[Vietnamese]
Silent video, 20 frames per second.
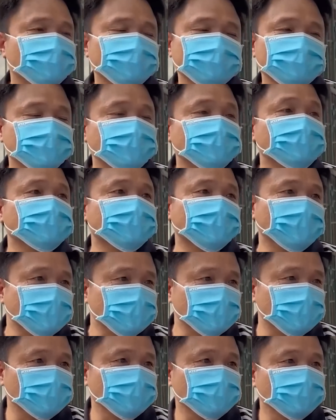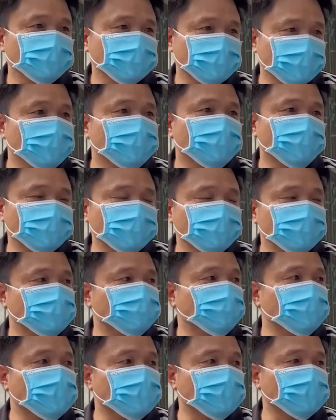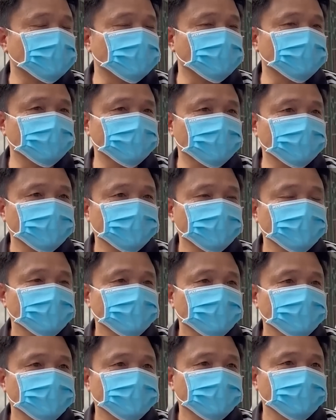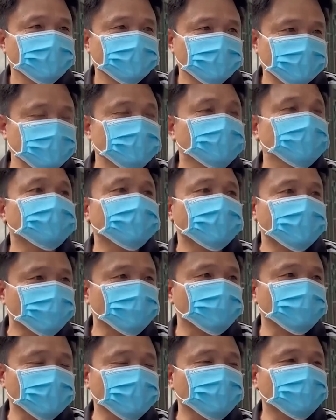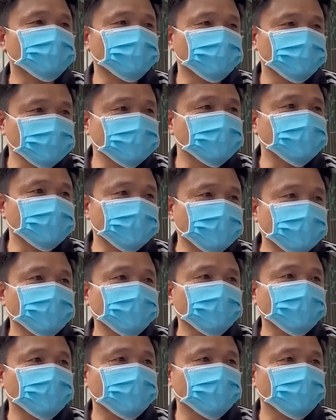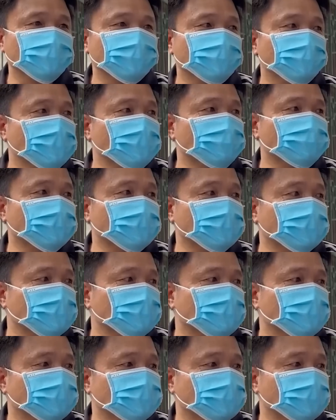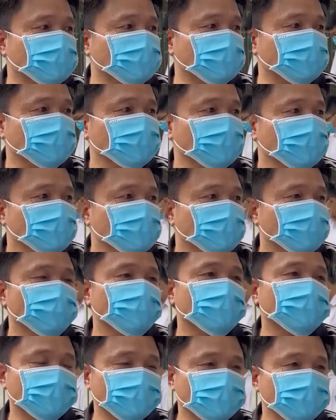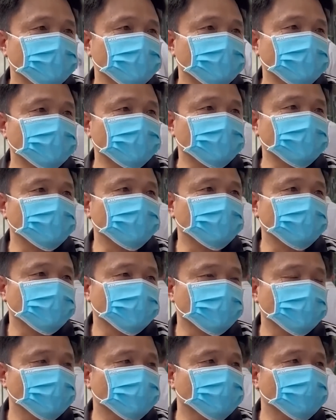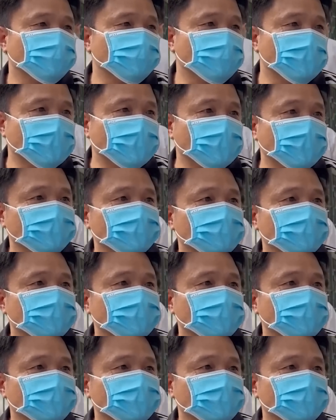gia đình khác thôi. Có con lên cấp ba thì gia đình nào cũng đều như thế cả. Cũng mong là các con là cố gắng là ôn bài,